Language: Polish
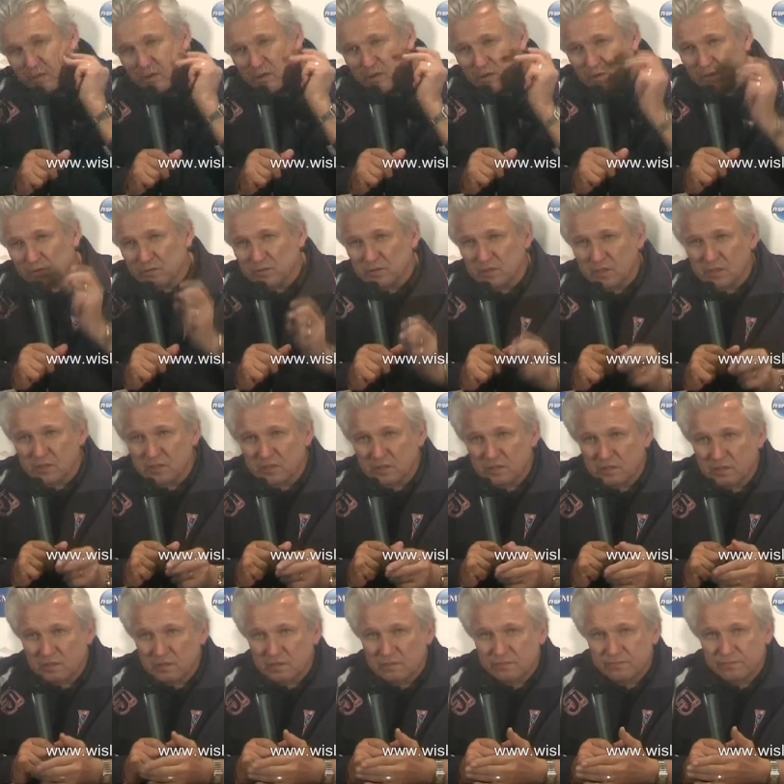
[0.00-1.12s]
Nie, to znaczy
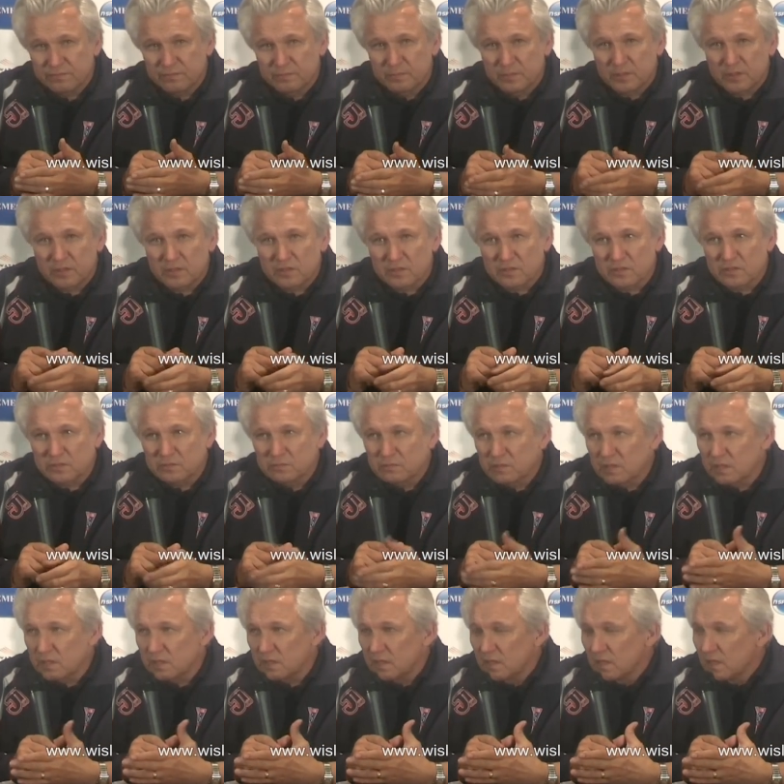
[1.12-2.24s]
się, myślę, że
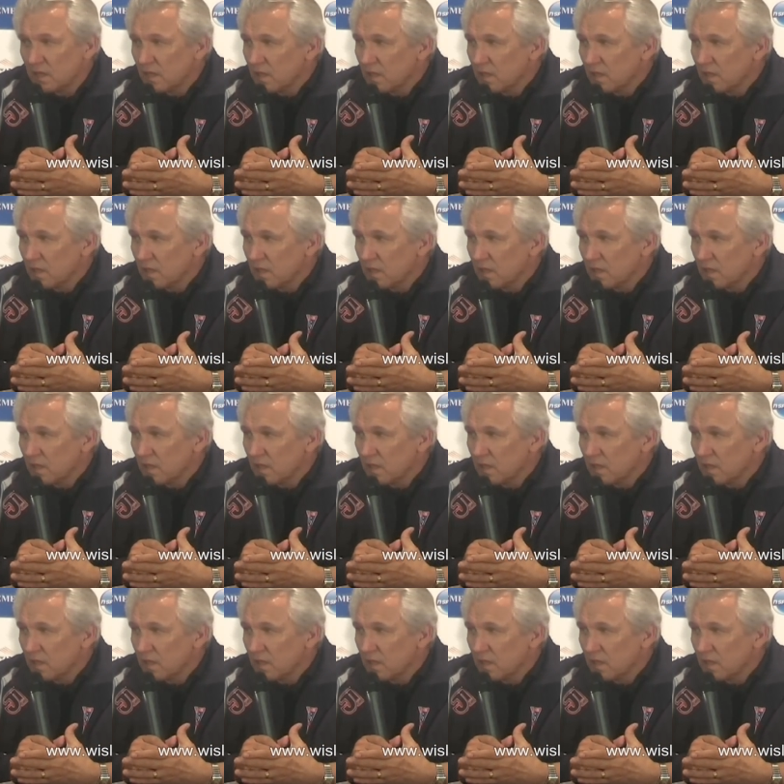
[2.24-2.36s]
tutaj